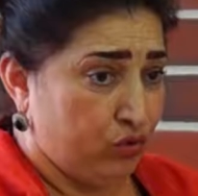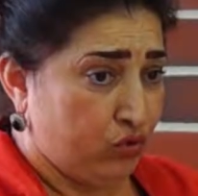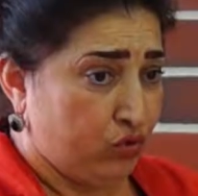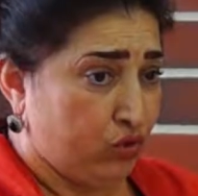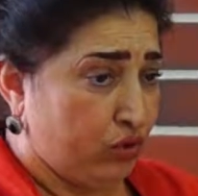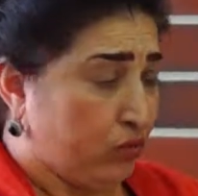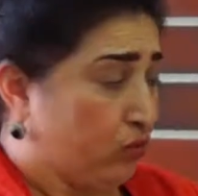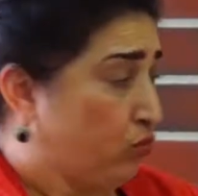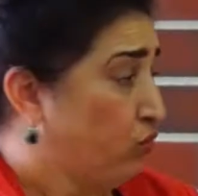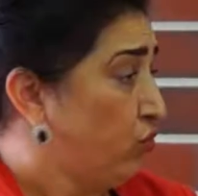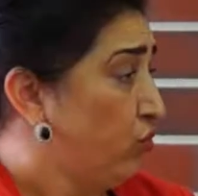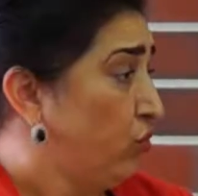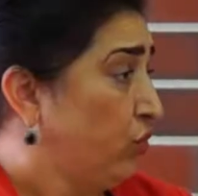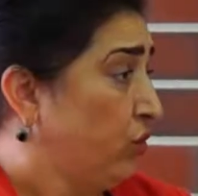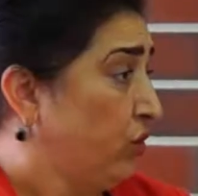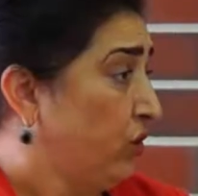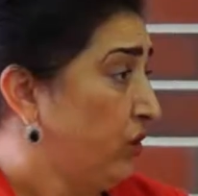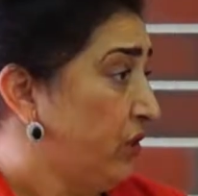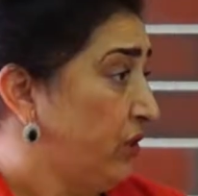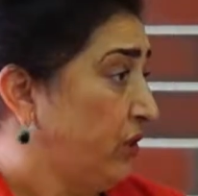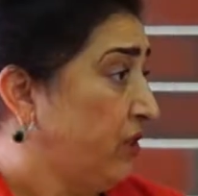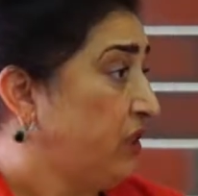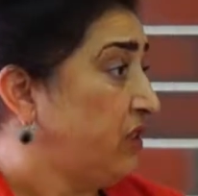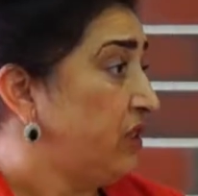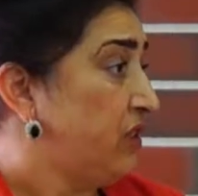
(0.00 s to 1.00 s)
что ему
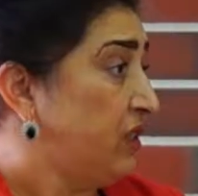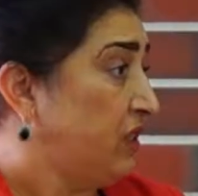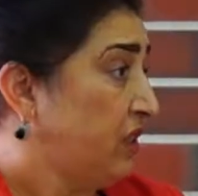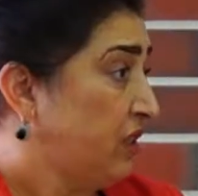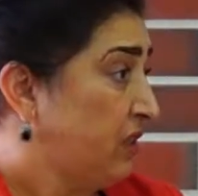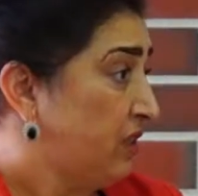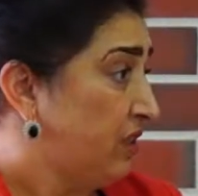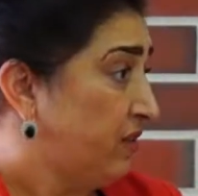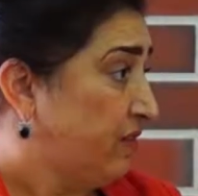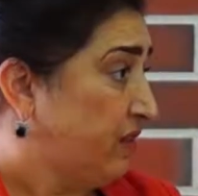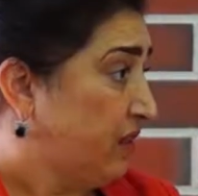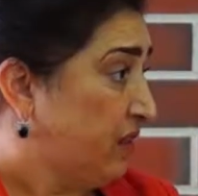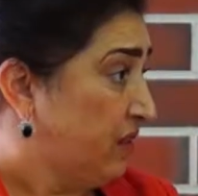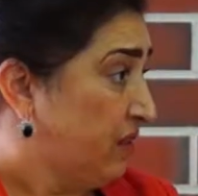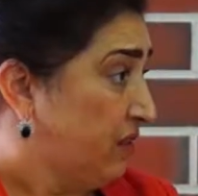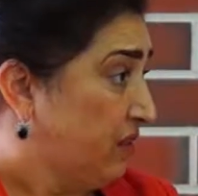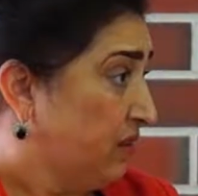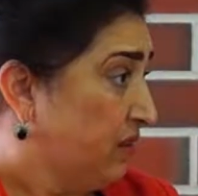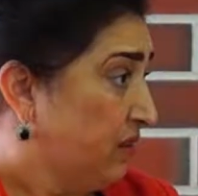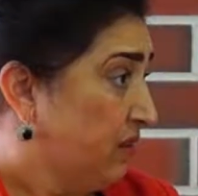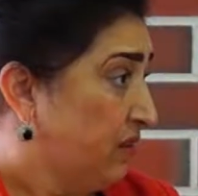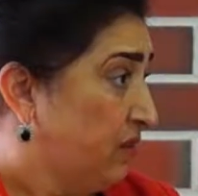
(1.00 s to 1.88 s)
не следовало.